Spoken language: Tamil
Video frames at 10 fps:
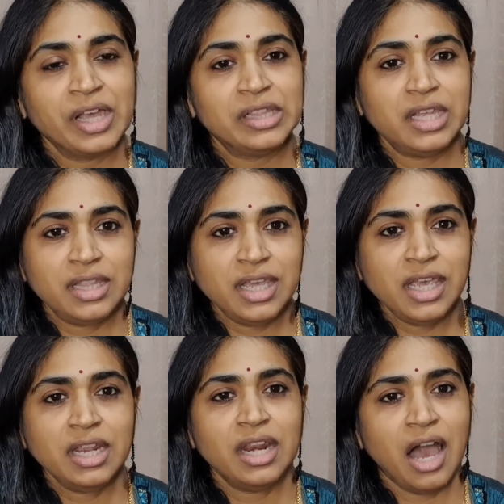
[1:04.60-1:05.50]
திதி
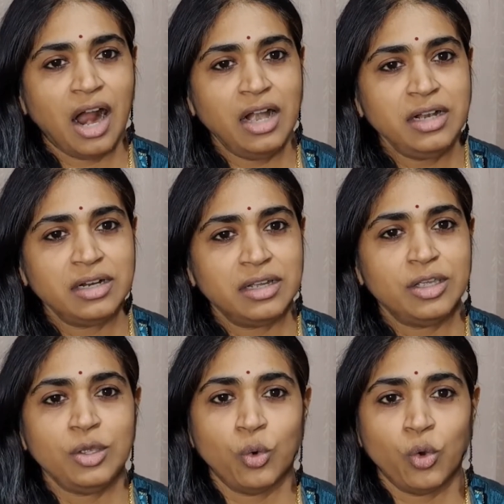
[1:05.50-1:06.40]
நாள்
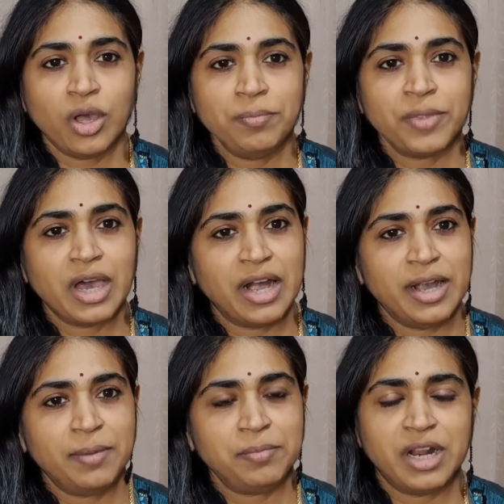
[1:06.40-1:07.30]
யோகம்
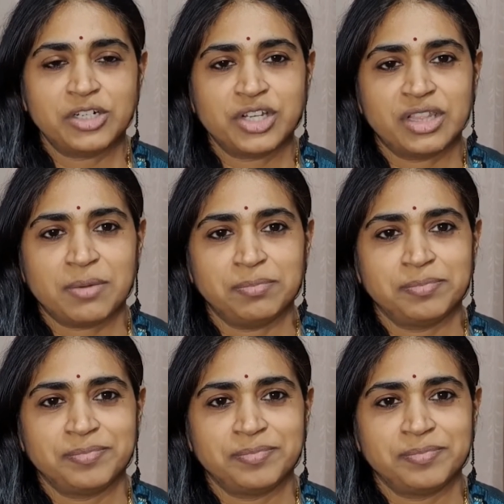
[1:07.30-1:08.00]
கரணம் நட்சத்திரம்